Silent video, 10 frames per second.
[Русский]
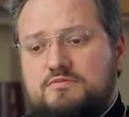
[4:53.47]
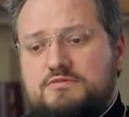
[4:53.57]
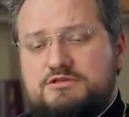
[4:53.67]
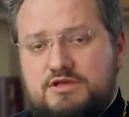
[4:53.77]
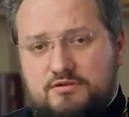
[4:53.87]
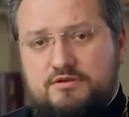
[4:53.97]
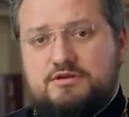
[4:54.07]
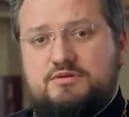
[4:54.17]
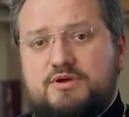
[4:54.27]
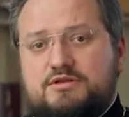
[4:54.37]
Сделаю
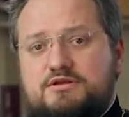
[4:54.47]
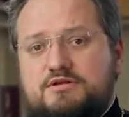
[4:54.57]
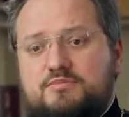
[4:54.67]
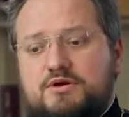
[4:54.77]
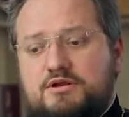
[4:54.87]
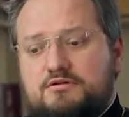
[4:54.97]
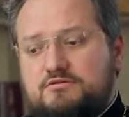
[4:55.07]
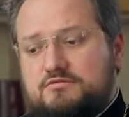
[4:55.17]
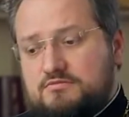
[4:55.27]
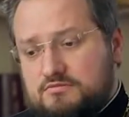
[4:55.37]
для тебя отдельную
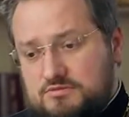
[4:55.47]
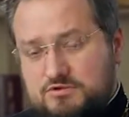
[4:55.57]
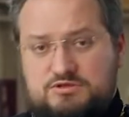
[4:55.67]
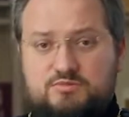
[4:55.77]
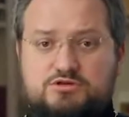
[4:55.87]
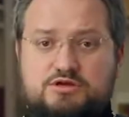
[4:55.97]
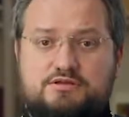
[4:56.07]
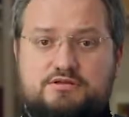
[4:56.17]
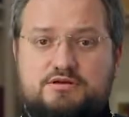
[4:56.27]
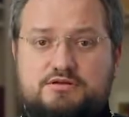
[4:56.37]
полянку. Ну,
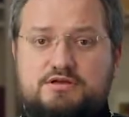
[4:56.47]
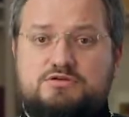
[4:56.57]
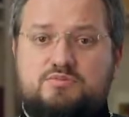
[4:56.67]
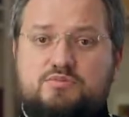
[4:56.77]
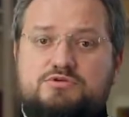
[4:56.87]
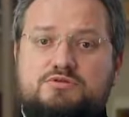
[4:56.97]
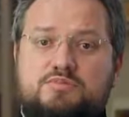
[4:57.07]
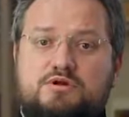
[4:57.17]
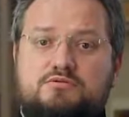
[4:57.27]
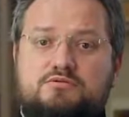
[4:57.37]
замечательно, ешь свои постные
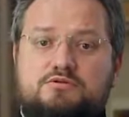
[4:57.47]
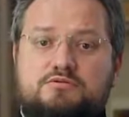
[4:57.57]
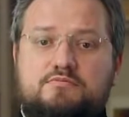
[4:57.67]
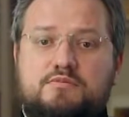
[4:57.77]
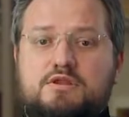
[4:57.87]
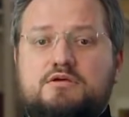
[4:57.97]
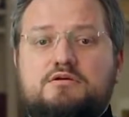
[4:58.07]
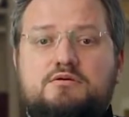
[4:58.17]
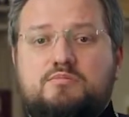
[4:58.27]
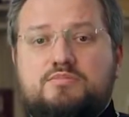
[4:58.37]
продукты.
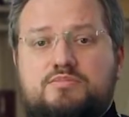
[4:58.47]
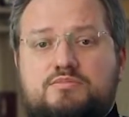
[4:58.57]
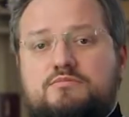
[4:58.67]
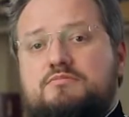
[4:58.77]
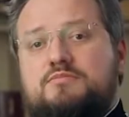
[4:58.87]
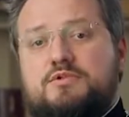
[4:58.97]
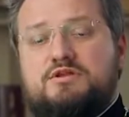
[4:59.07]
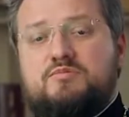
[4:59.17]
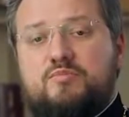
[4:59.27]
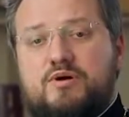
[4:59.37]

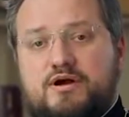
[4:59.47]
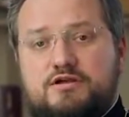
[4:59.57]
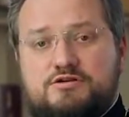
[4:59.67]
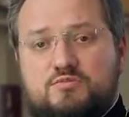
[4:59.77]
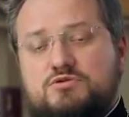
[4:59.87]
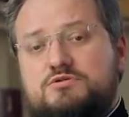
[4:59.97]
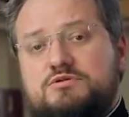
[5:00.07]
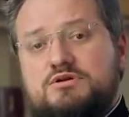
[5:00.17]
Подними бокальчик постного